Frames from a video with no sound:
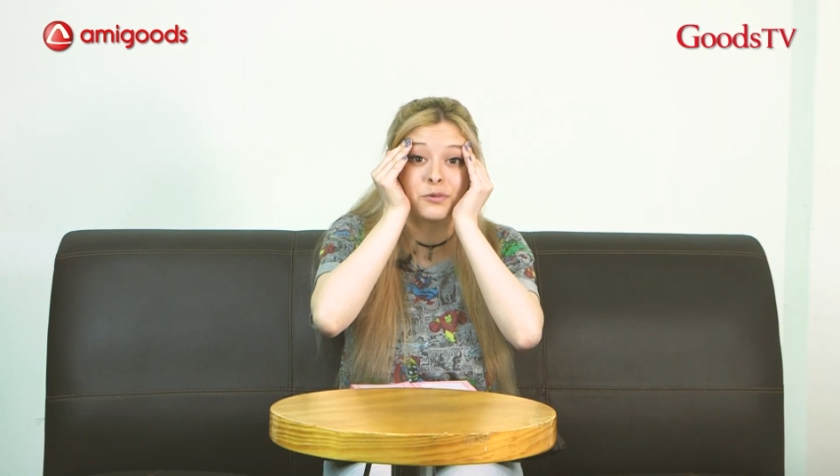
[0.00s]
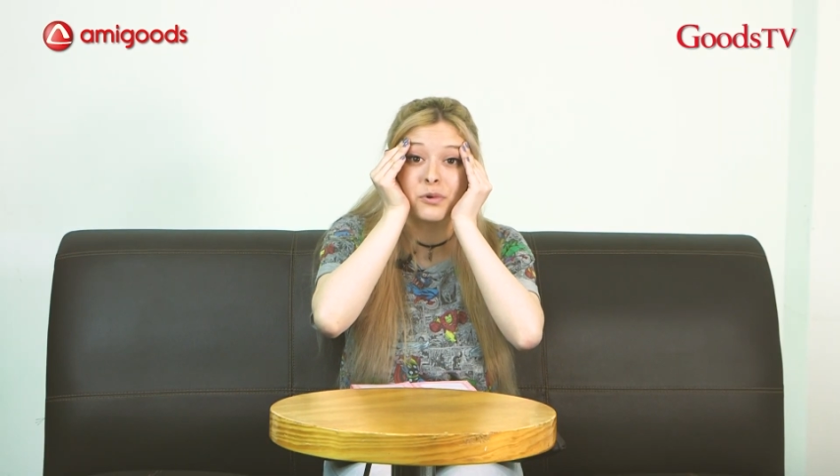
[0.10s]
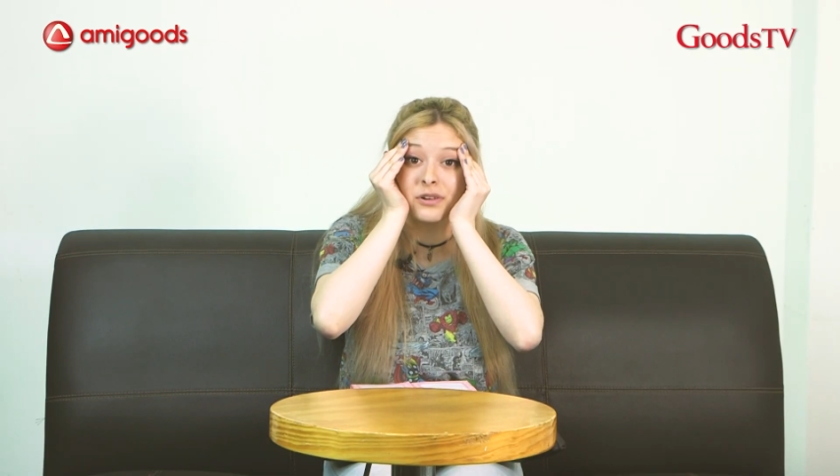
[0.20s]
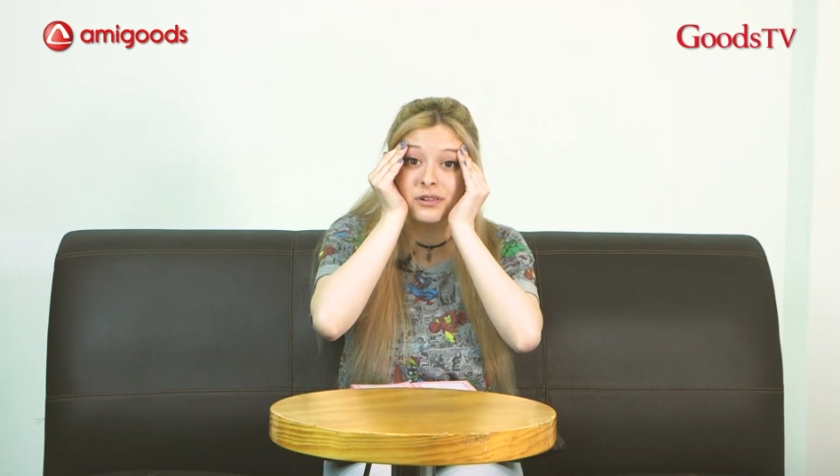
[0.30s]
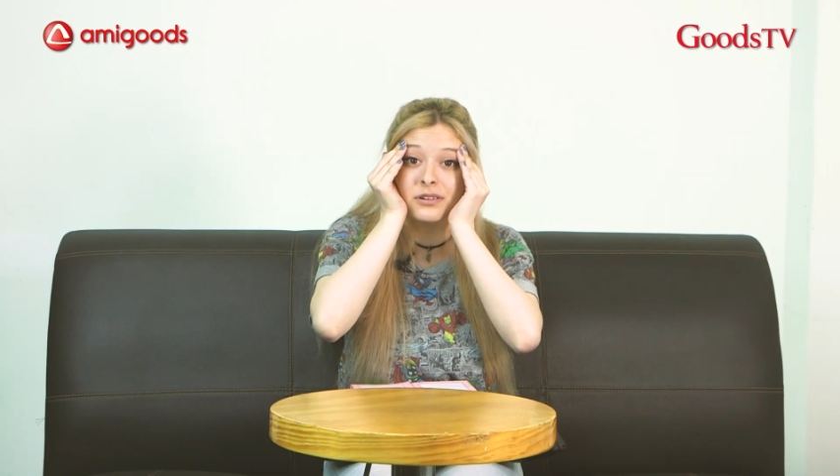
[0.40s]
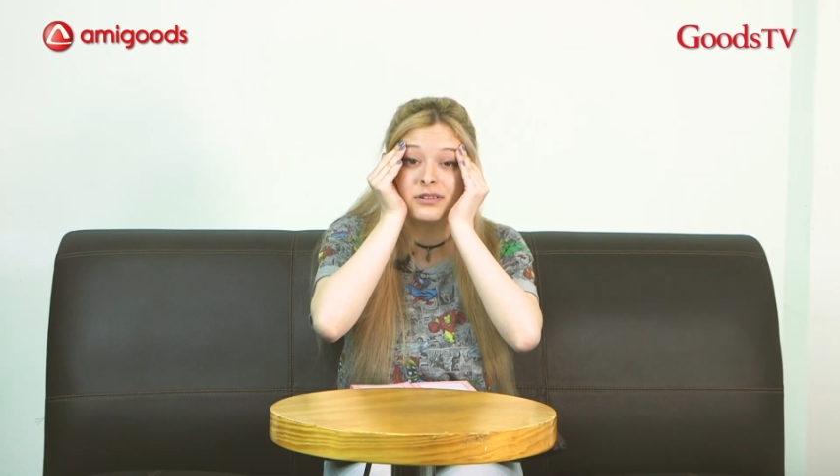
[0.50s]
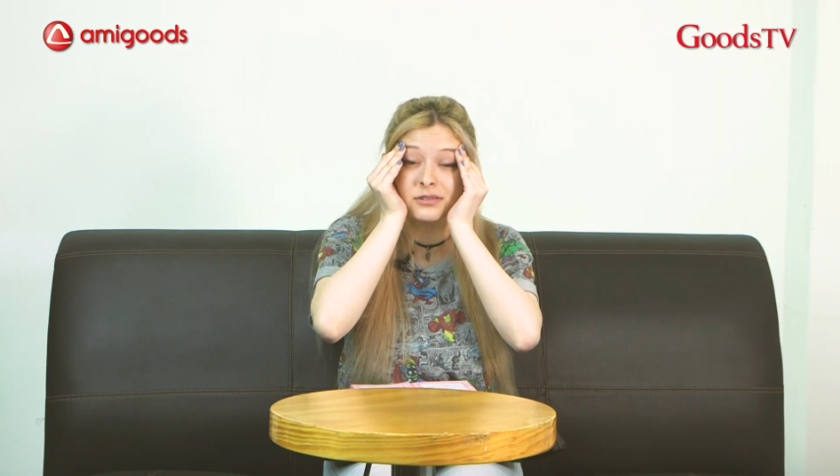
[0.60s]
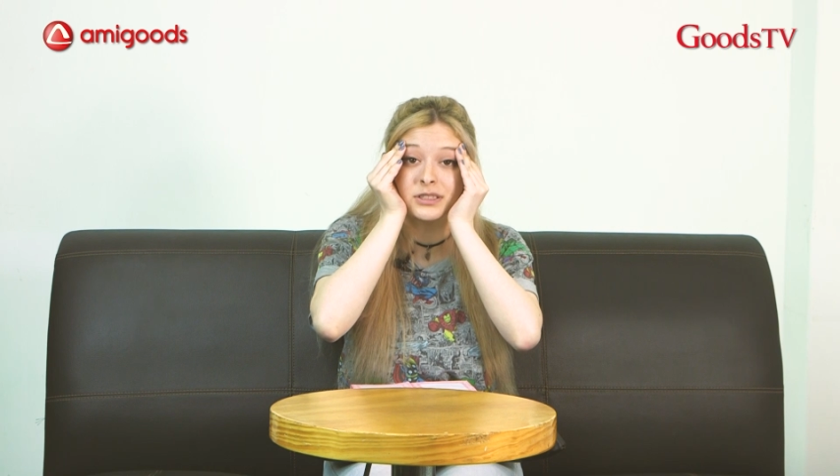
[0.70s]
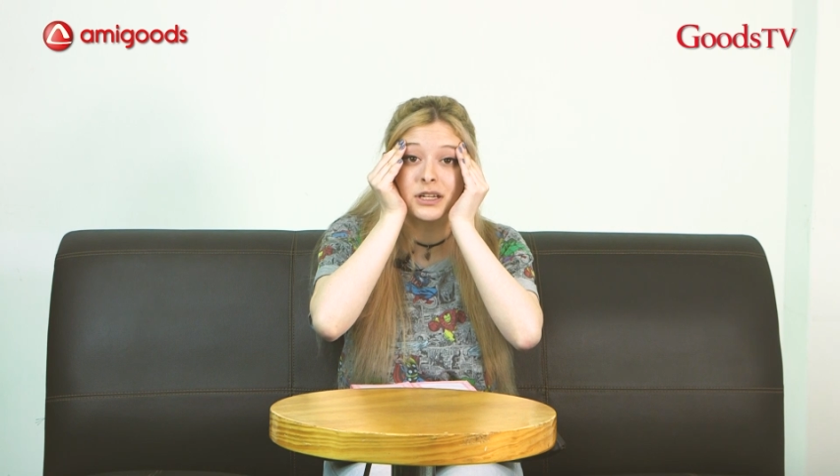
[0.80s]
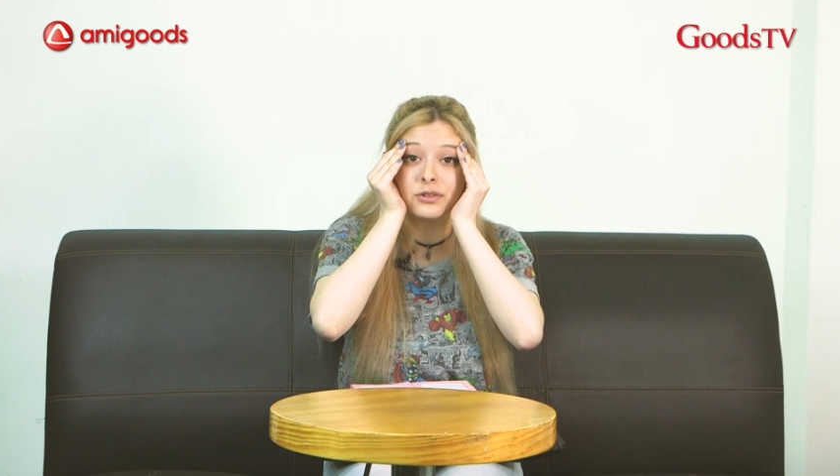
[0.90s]
bueno,
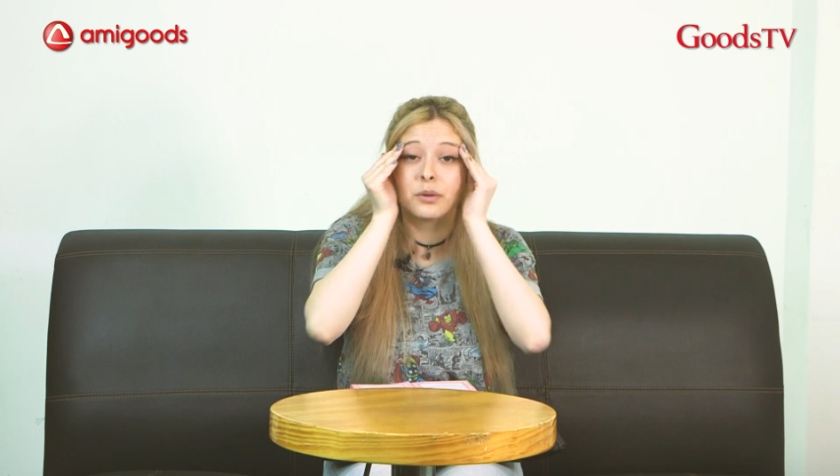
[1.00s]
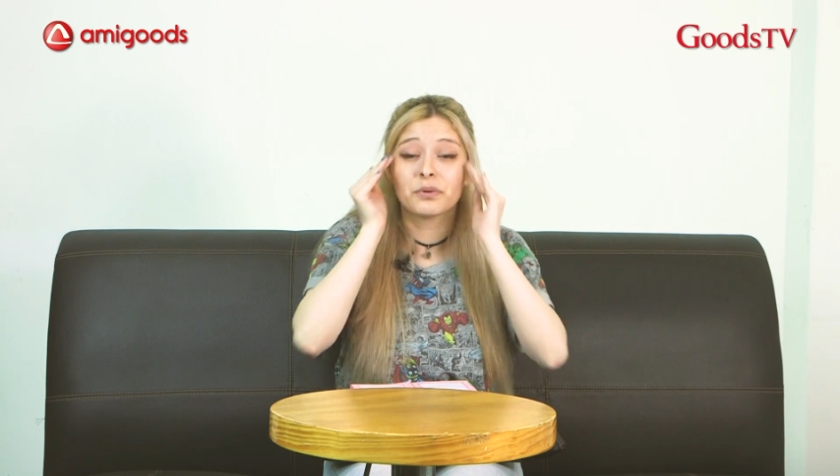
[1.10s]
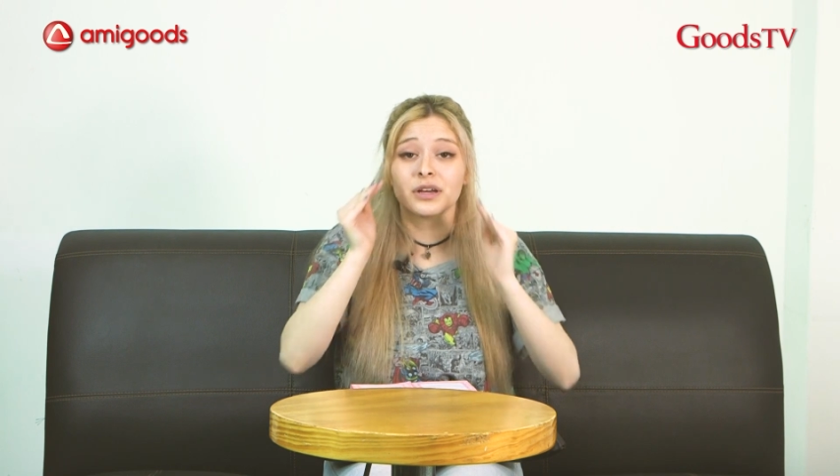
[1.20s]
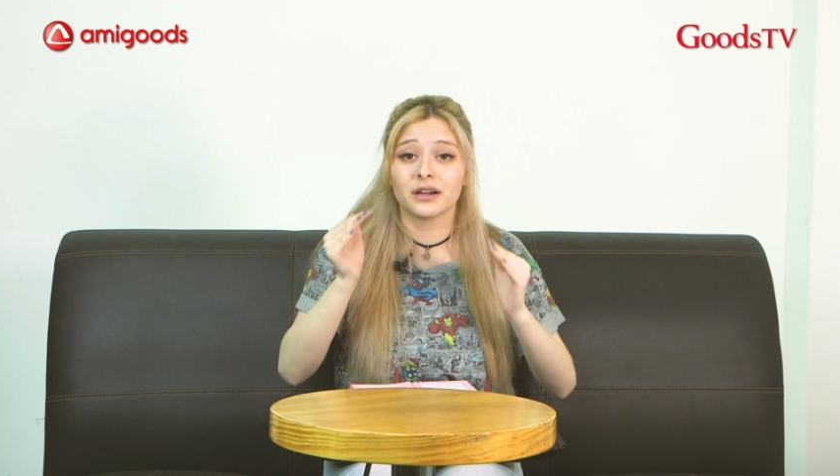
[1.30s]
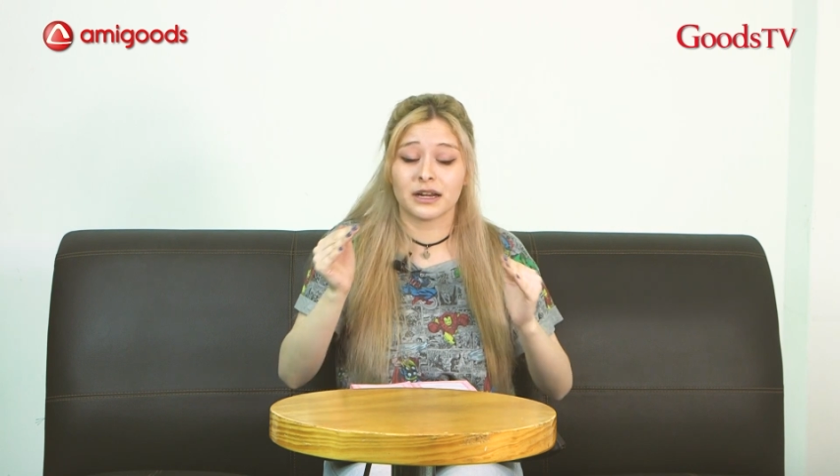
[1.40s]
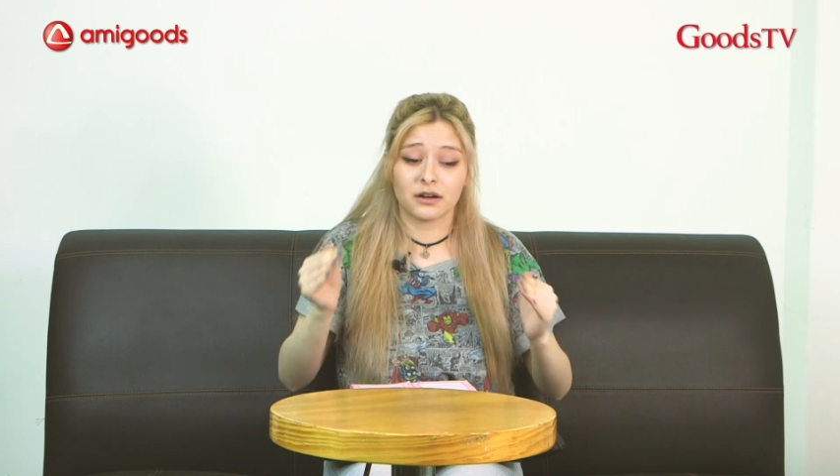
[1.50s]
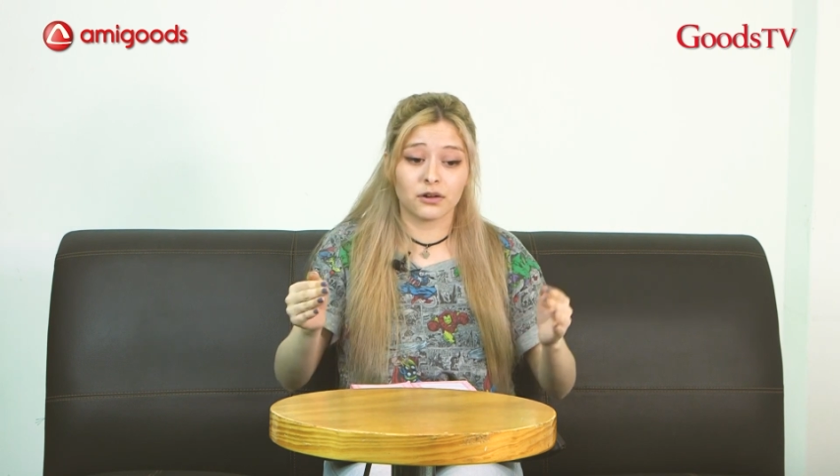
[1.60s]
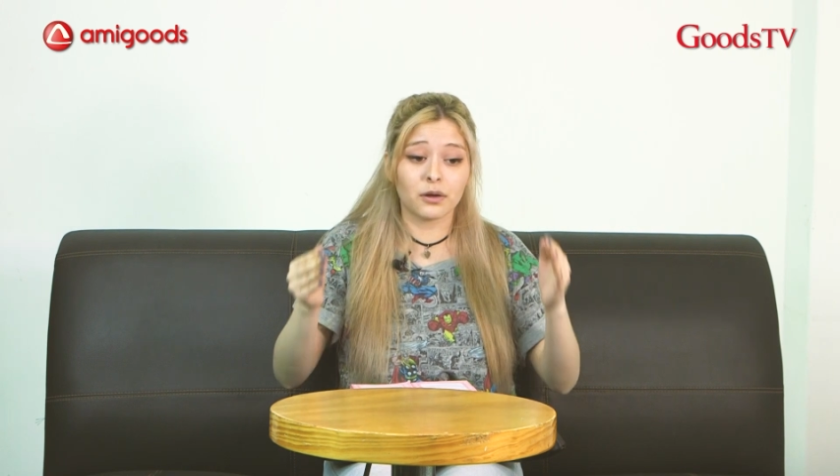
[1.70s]
o sea, no podía creerlo.